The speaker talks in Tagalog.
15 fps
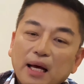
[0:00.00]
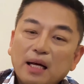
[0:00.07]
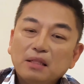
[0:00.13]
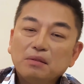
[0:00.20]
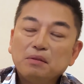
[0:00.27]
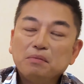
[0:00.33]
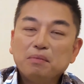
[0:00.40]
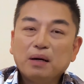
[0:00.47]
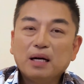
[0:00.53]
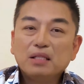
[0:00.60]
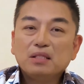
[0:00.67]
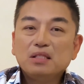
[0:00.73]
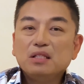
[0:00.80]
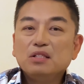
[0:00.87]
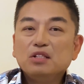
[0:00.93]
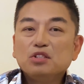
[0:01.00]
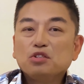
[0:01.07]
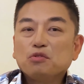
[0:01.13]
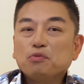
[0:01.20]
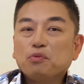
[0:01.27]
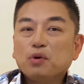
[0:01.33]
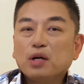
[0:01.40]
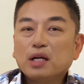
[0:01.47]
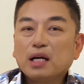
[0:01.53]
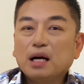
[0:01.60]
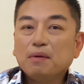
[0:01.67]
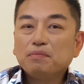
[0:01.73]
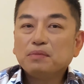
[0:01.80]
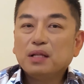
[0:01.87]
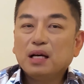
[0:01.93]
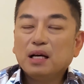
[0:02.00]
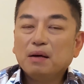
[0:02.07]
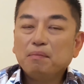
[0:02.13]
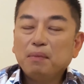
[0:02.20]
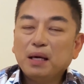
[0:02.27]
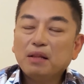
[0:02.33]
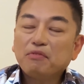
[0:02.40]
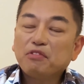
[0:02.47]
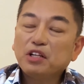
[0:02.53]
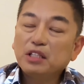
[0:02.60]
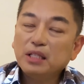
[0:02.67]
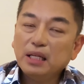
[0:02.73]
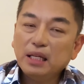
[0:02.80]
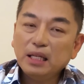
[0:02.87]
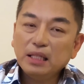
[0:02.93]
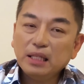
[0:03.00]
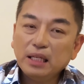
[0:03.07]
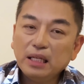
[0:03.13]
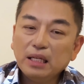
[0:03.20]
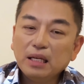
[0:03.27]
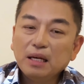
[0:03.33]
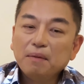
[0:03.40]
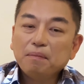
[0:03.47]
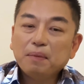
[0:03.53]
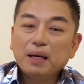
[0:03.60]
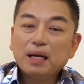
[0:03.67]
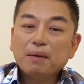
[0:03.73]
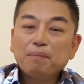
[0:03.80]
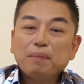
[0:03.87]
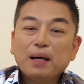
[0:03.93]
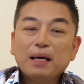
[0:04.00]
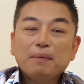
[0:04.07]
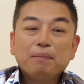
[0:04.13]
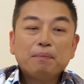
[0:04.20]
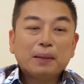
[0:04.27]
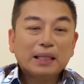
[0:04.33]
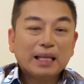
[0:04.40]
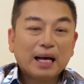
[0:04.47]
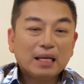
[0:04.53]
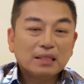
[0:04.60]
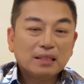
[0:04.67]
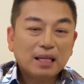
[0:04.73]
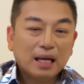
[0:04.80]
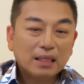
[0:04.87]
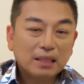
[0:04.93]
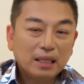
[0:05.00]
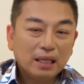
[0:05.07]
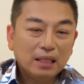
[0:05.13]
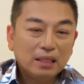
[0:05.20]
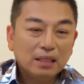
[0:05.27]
at yung mga series of work up na male fertility para paipataas natin.